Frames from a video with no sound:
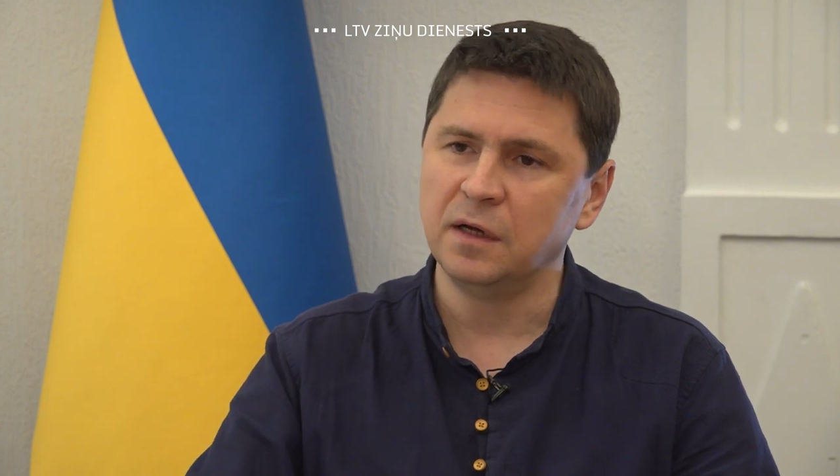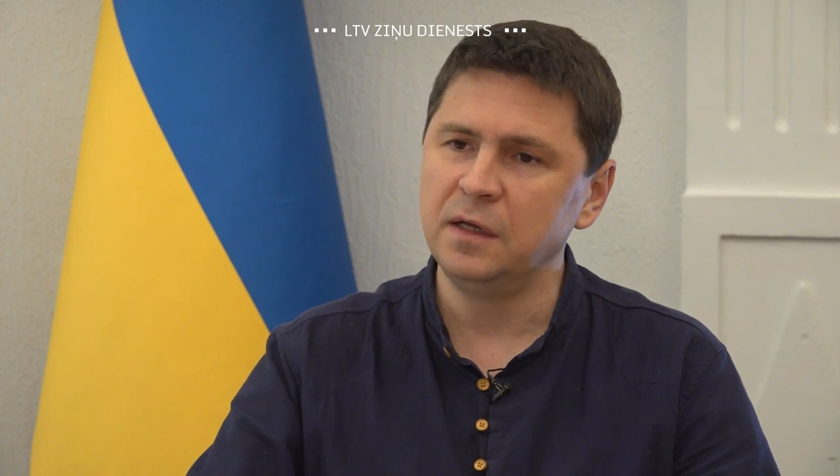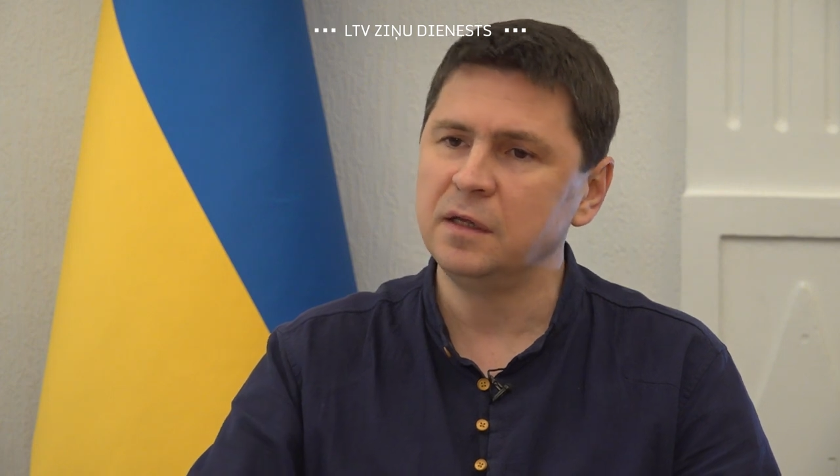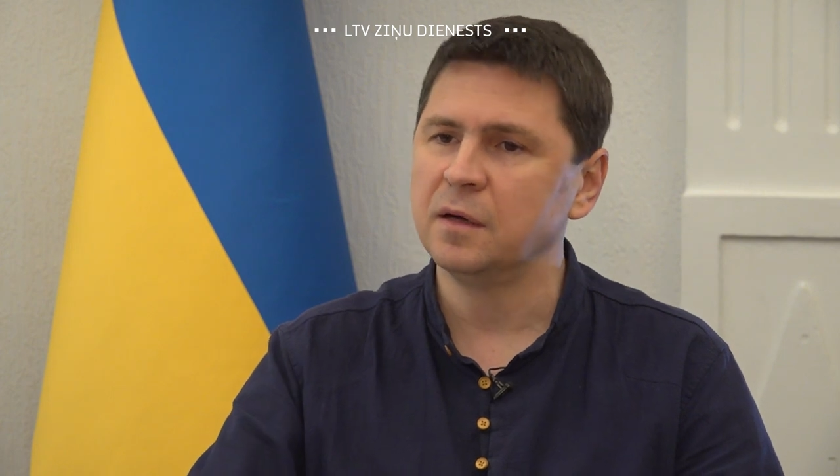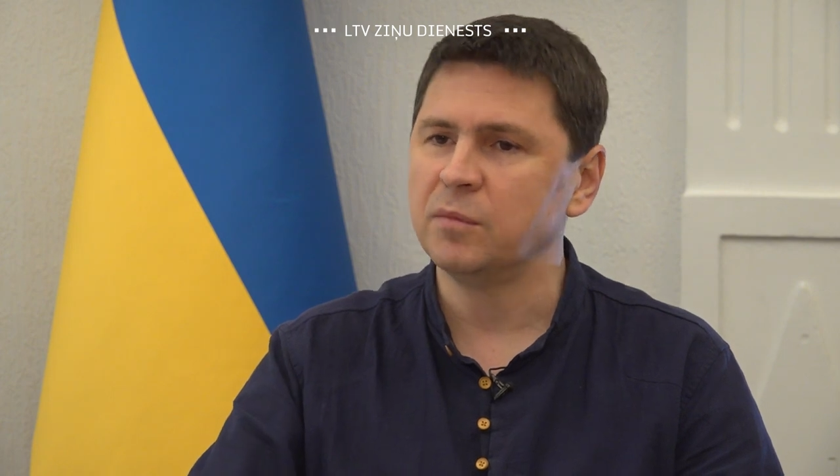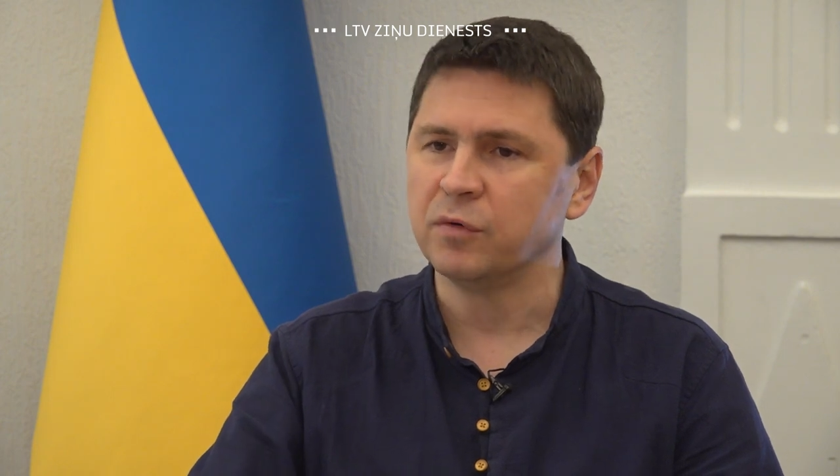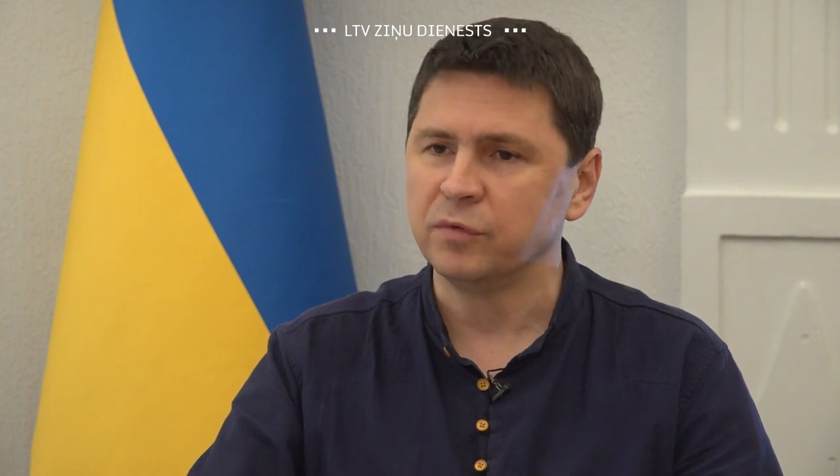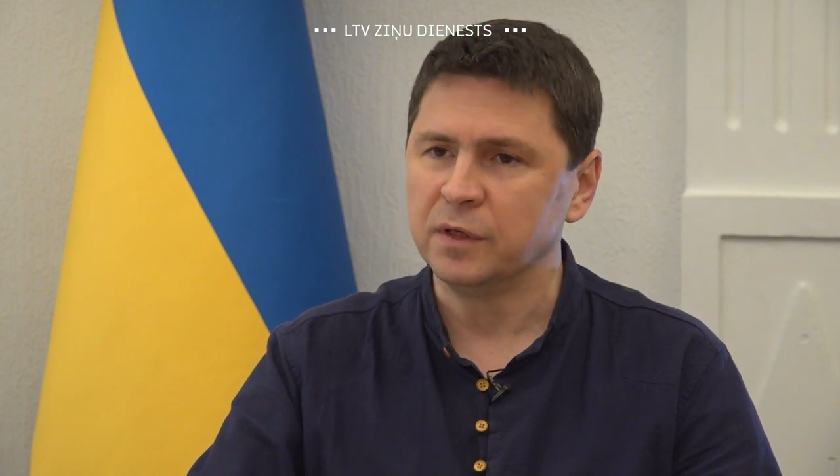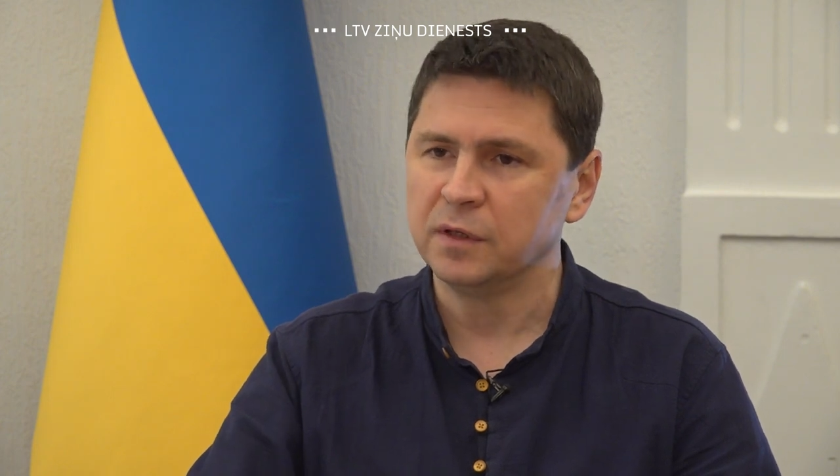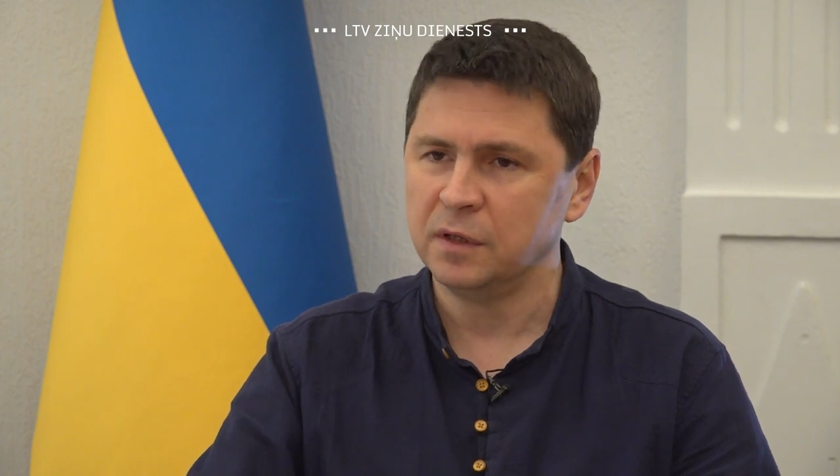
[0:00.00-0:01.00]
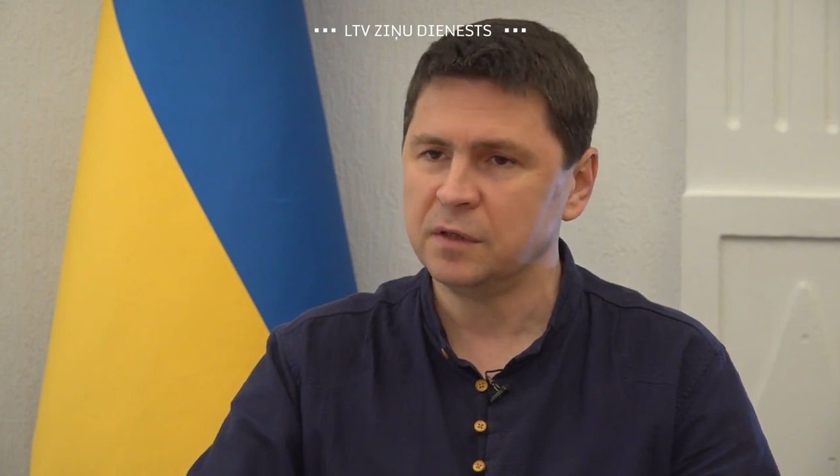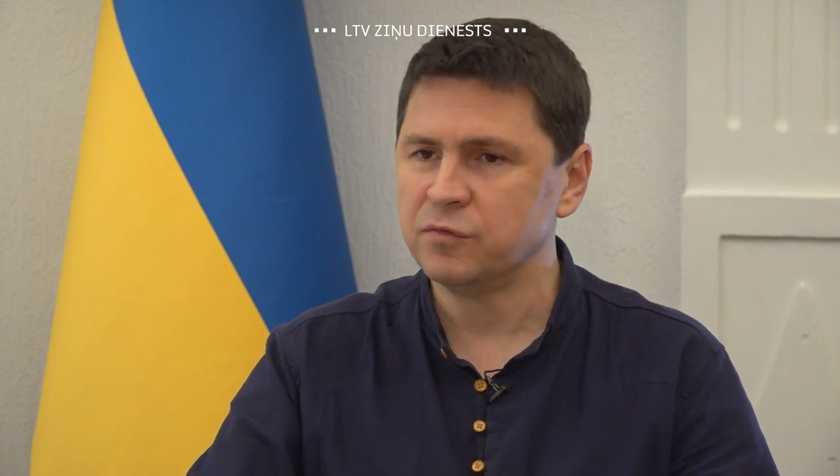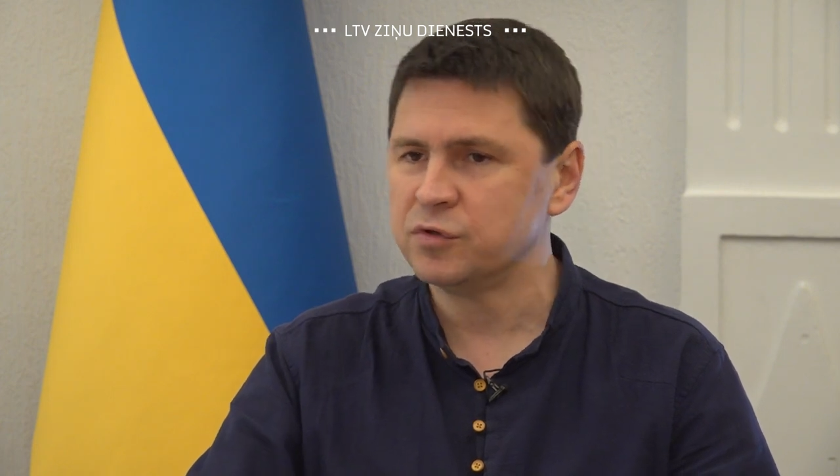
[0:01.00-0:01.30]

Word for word: линии обороны для того,